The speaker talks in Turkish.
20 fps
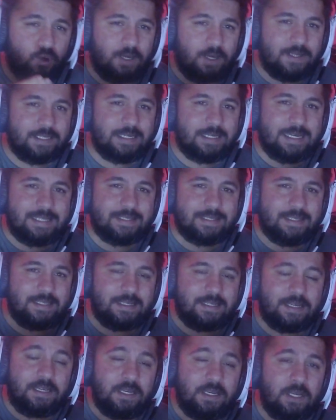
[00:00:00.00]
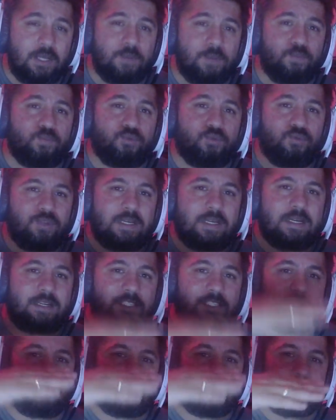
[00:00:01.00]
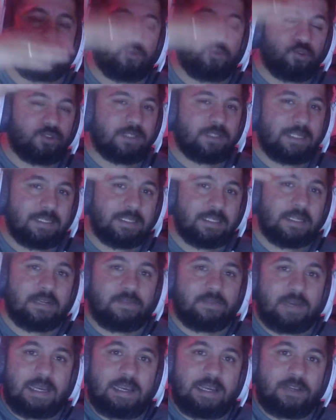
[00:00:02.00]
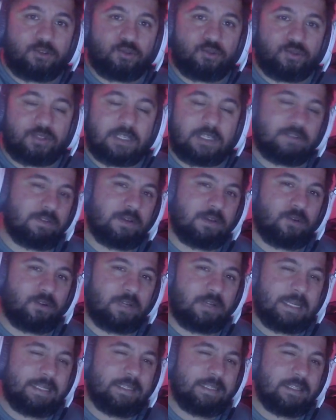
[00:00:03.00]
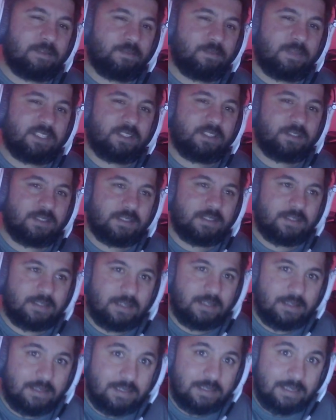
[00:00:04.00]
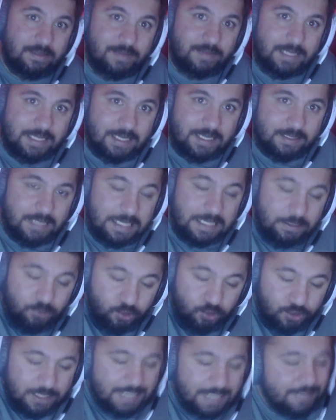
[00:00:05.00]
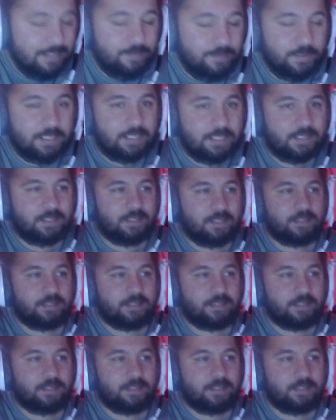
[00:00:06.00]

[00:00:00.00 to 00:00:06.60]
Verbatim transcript: kazanarak bunlar adım adım yükselir ve en son seviye olan 25. levele kadar yükseltebilirsiniz.